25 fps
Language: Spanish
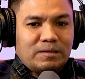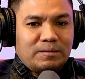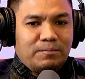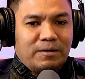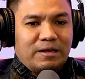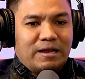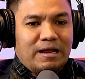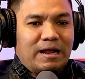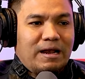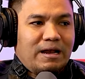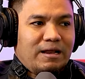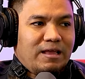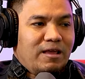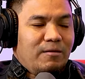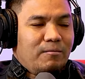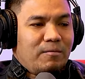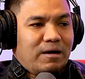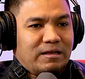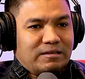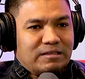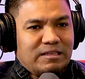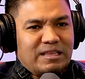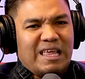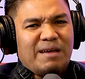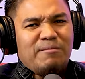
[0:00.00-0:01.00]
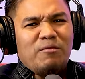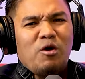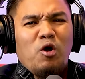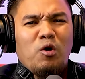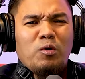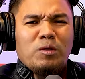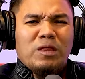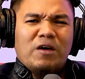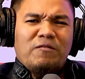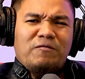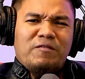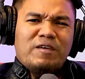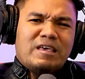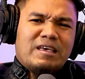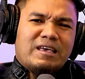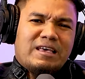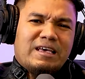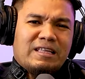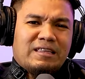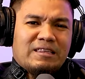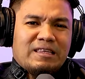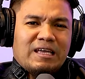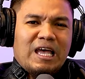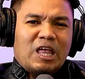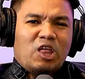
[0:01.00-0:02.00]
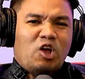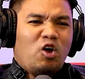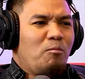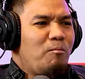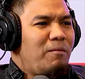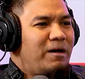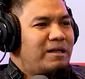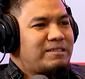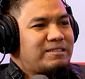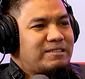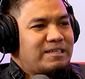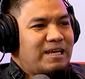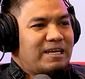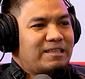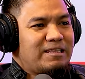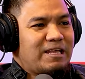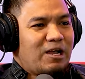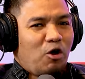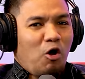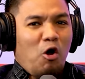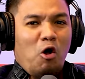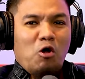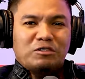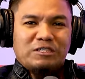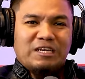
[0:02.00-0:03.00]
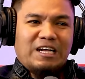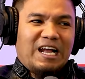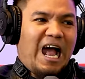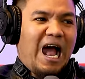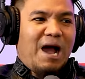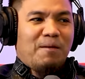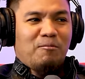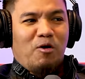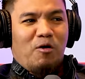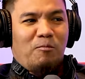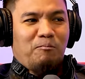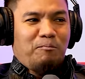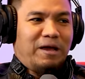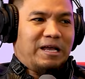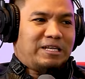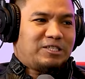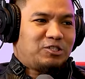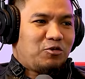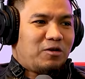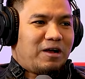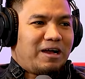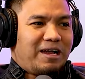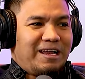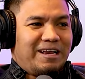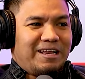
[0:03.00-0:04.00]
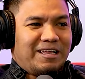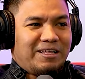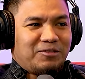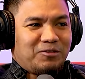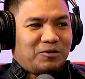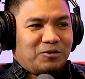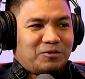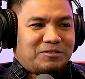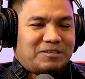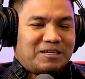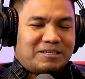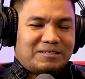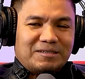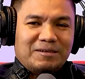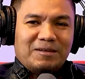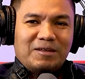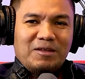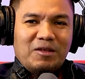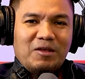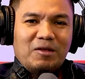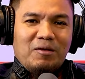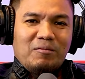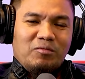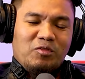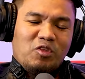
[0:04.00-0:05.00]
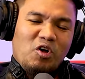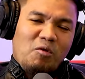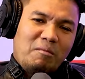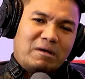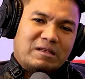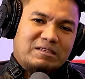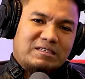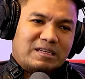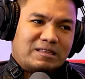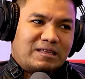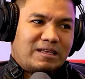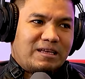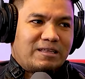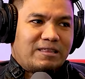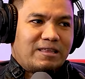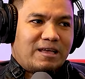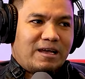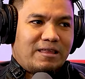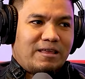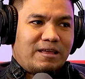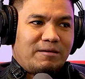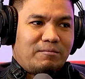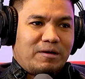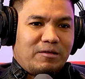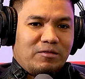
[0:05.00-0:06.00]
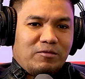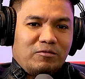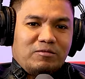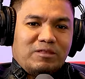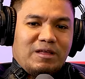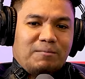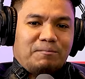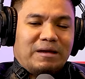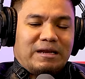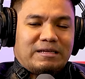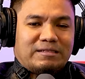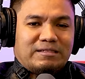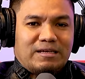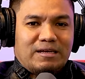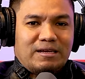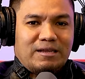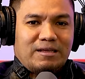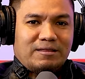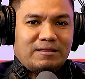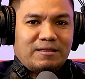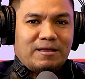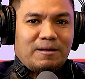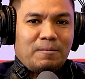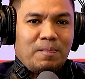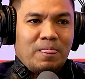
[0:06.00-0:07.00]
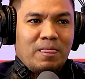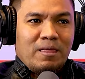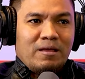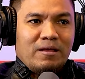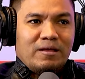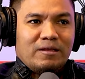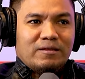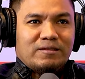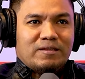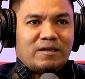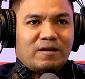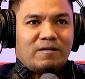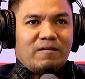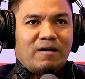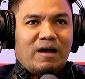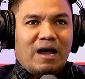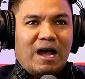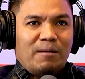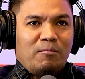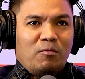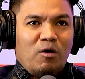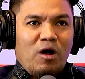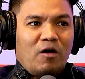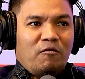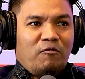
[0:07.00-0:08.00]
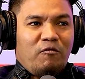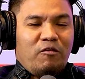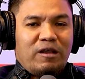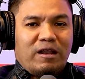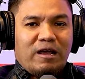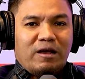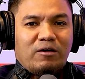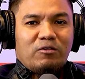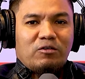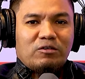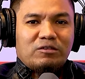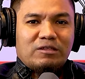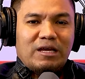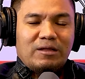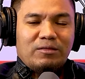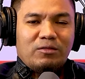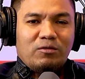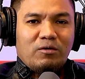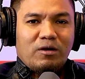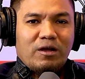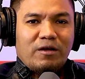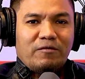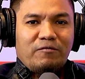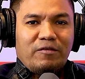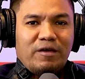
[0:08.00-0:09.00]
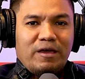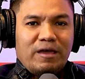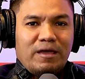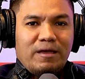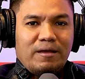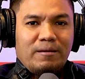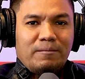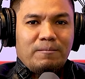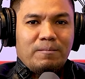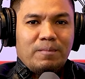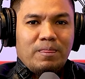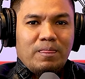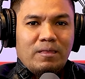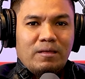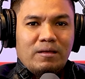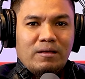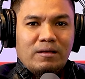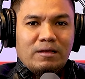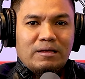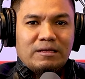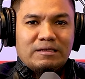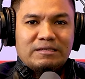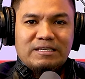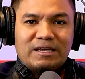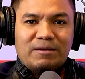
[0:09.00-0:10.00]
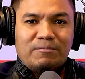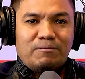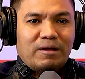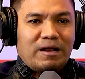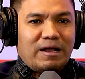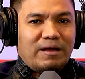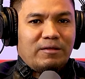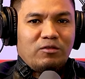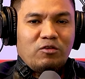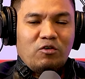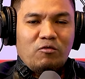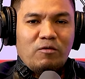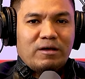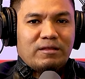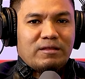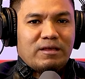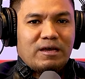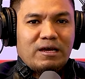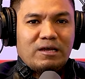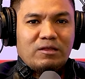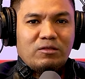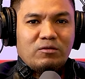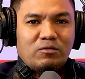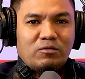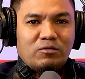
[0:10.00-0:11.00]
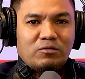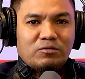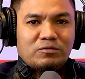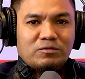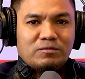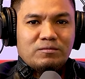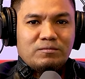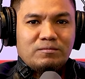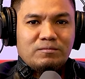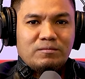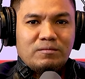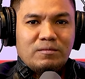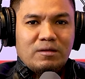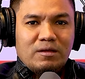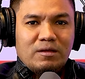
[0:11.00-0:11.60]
para alguien más. Teníamos una finquita de dos manzanas, con sacábamos pecho en aquel entonces. Dos manzanas es nada, hermano, una parcelita. Trabajábamos afuera cortando café, sembrando bananos,